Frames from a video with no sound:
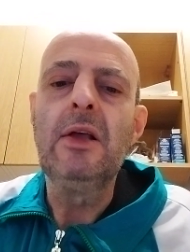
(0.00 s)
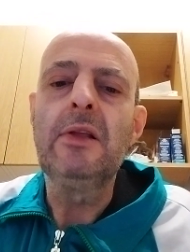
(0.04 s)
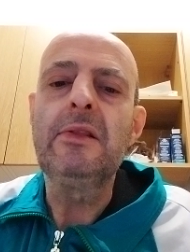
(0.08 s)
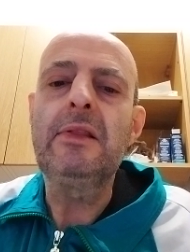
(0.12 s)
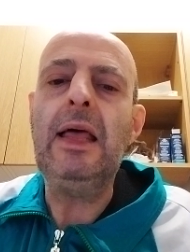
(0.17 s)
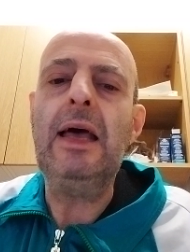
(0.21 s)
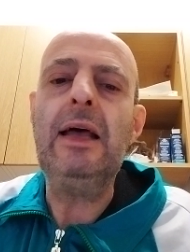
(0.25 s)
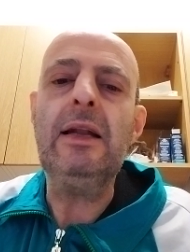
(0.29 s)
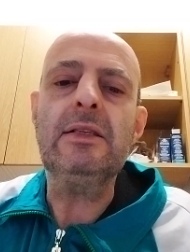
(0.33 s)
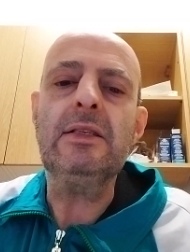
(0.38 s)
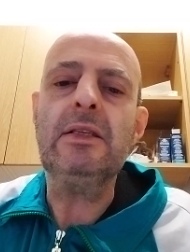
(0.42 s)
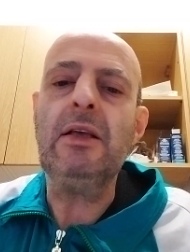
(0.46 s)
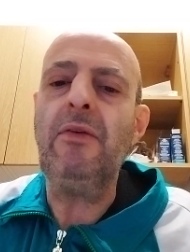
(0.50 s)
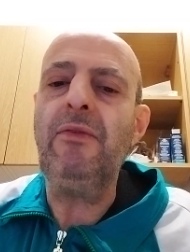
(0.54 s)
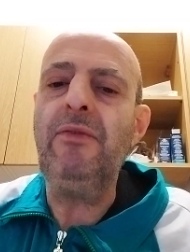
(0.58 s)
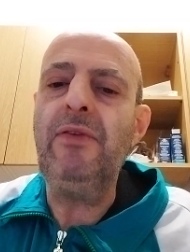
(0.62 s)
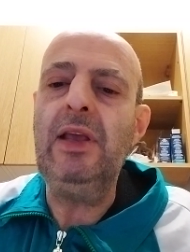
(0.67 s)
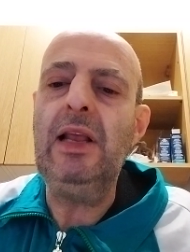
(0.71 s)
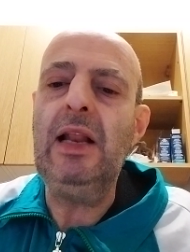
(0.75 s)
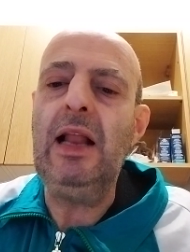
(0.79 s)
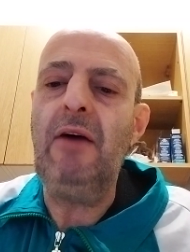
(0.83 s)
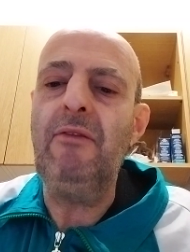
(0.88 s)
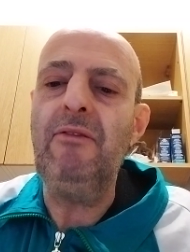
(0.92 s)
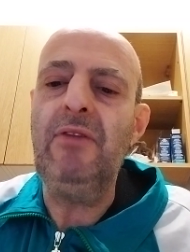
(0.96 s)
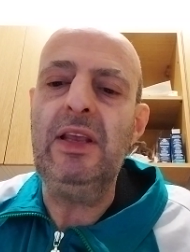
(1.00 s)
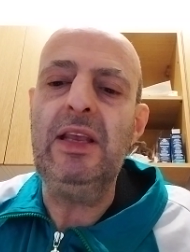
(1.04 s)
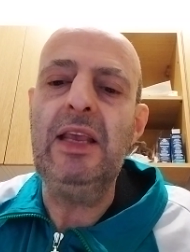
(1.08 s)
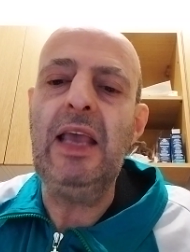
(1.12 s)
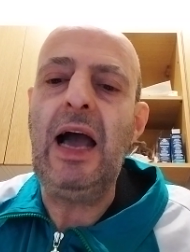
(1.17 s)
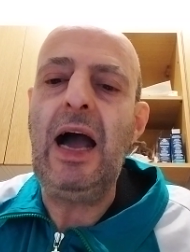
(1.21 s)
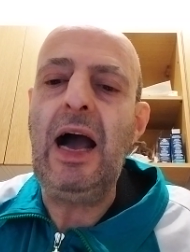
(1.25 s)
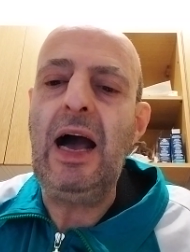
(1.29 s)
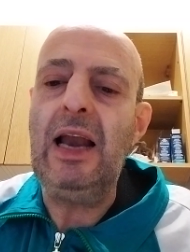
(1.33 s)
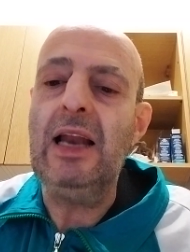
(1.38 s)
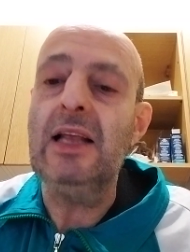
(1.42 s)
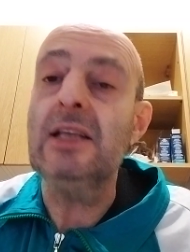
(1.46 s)
Terza fila,
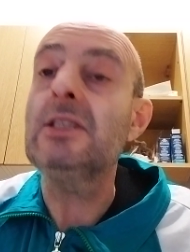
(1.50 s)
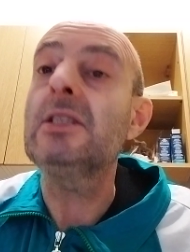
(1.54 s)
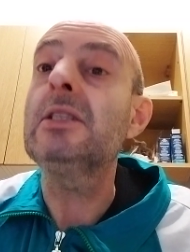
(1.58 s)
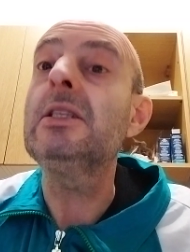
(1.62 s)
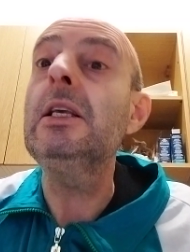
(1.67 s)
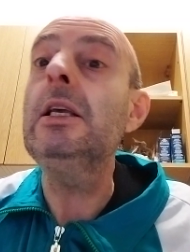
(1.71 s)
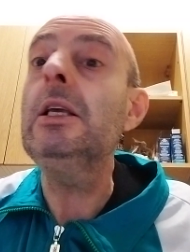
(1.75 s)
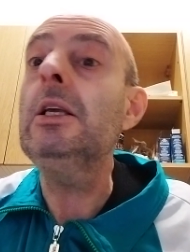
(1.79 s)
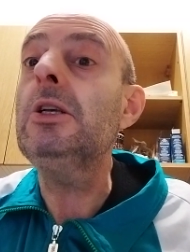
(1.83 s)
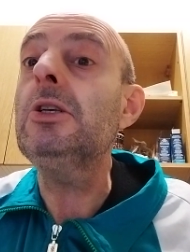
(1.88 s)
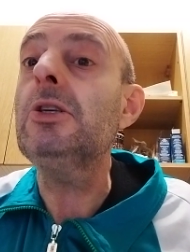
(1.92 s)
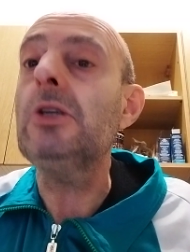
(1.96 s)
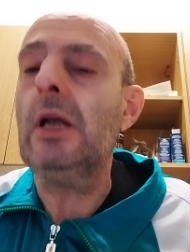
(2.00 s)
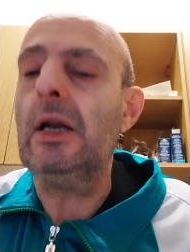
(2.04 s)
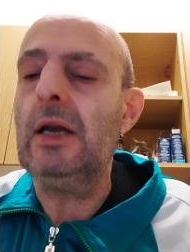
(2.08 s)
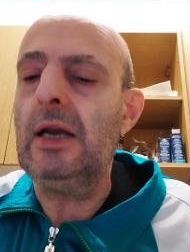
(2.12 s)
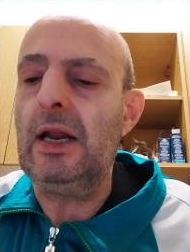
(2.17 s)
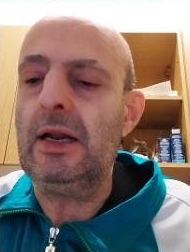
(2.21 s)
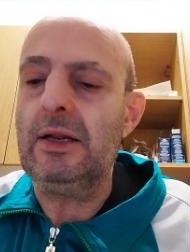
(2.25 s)
Vignales, Di Gian